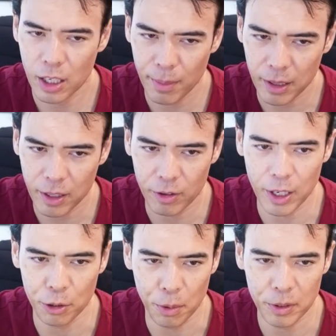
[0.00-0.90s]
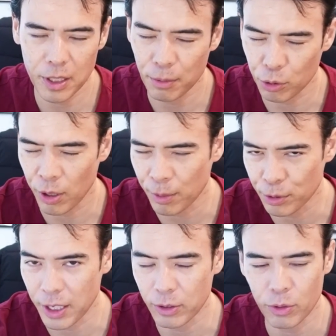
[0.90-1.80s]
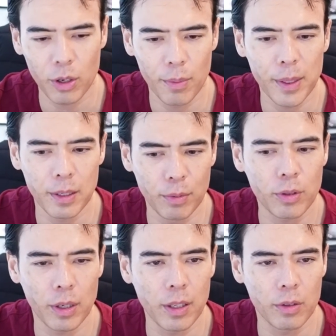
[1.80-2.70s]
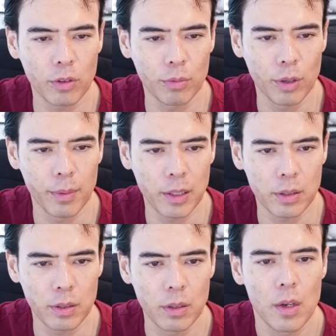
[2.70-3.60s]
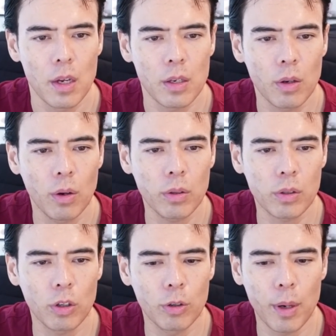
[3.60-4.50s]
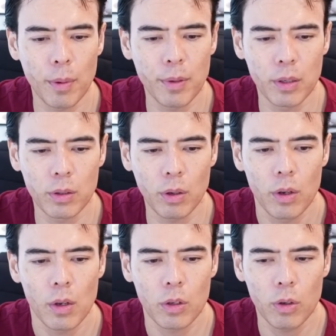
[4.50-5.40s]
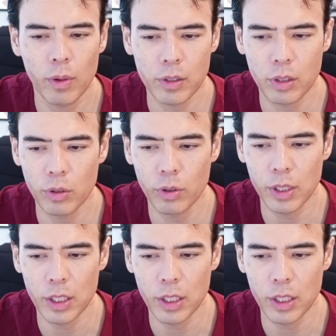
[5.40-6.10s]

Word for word: まってはないと思います多分トランプ大統領まだ僕は出ると思います日本の相場も見ると今日は強いで